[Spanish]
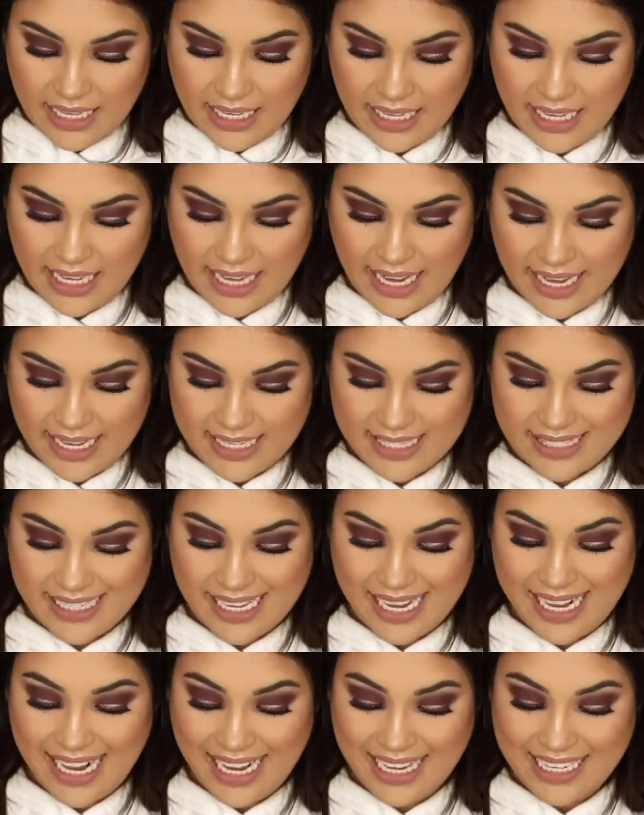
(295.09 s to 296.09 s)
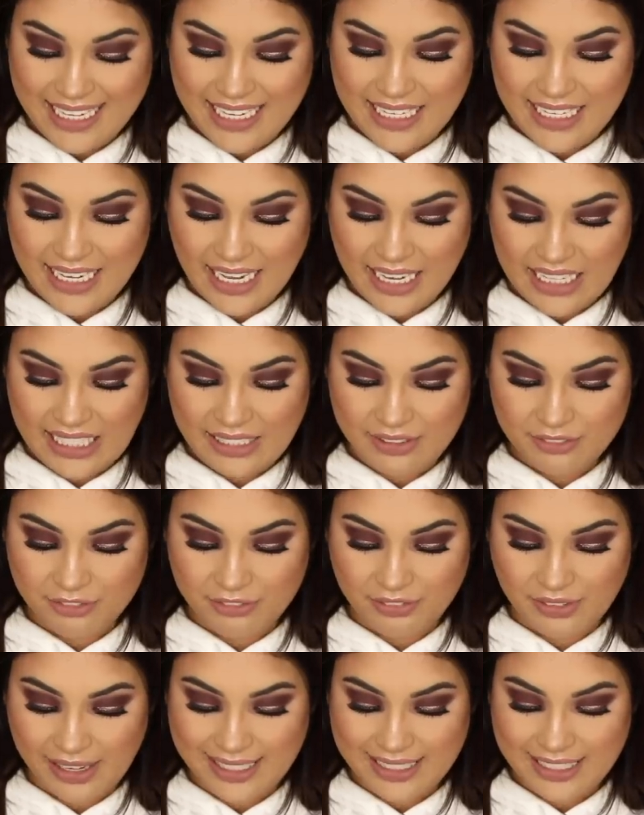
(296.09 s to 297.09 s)
Y es de la línea
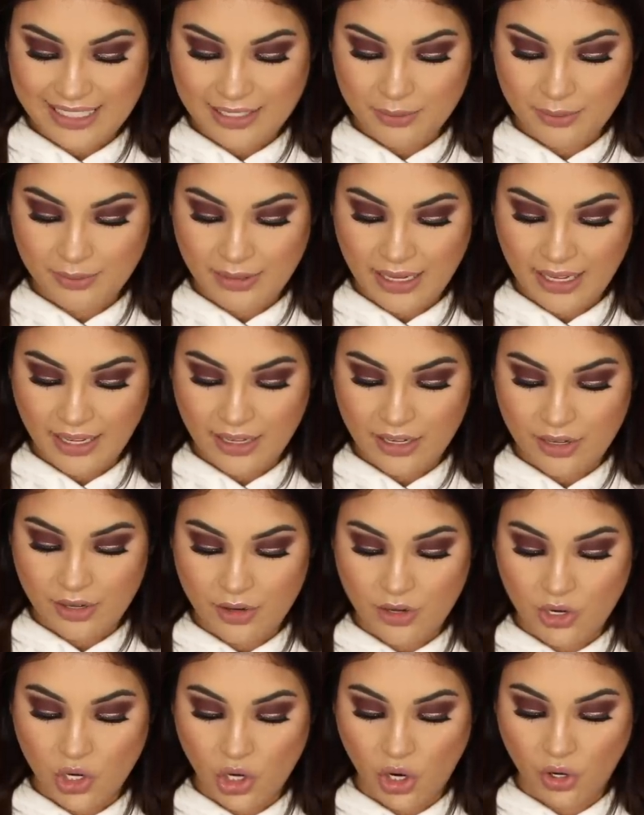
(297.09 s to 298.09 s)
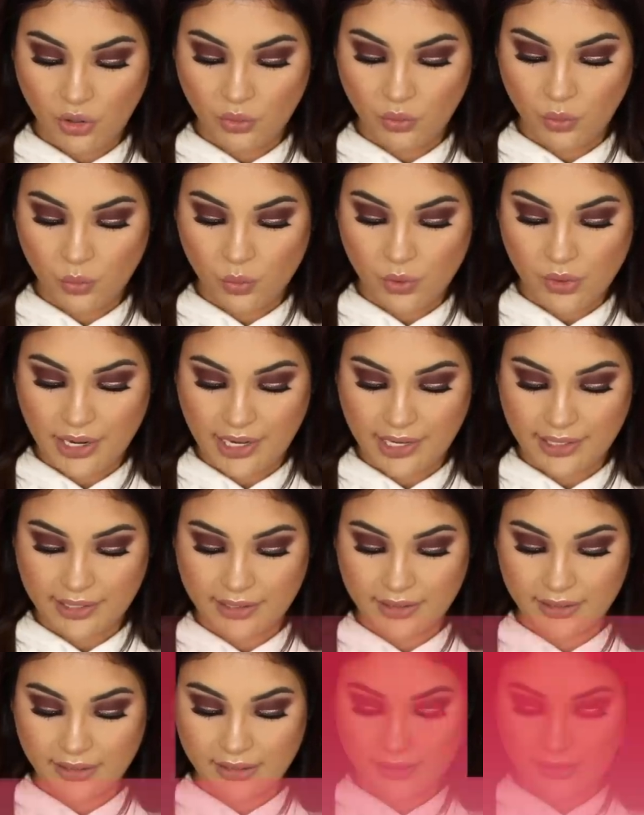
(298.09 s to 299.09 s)
infalible Longwear.